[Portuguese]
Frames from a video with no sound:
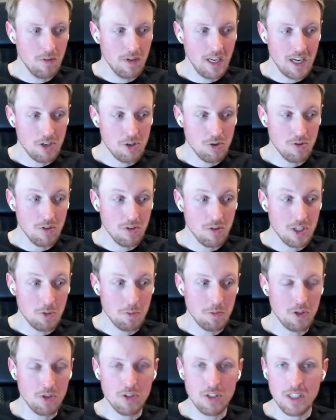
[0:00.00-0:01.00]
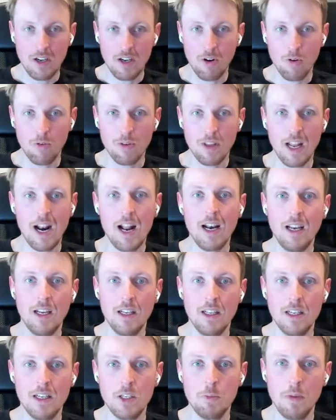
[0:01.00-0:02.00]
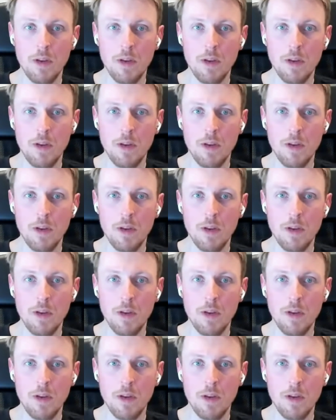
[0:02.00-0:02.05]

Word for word: que ajuda as pessoas a encontrarem itens,